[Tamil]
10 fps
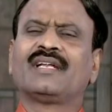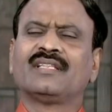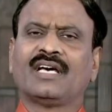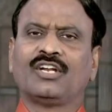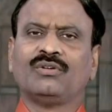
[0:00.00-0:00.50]

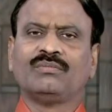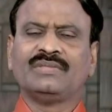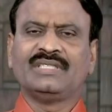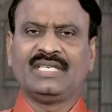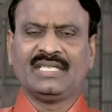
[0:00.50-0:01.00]
இருந்தாலும்
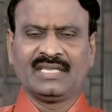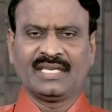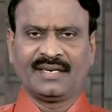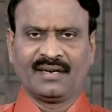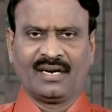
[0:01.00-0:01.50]

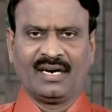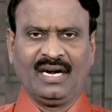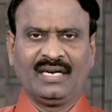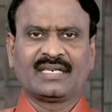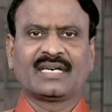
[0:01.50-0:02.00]
இந்த
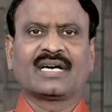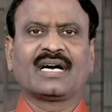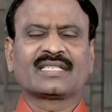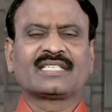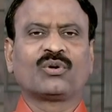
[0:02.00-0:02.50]
நாள்
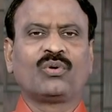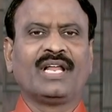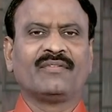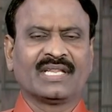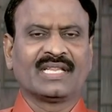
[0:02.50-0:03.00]
கர்த்தர்
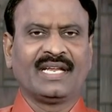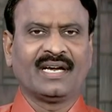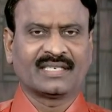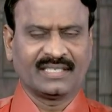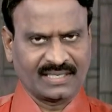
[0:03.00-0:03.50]
உங்களை
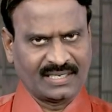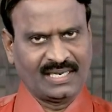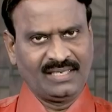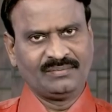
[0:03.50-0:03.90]
விடுதலையாக்குகிற நாள்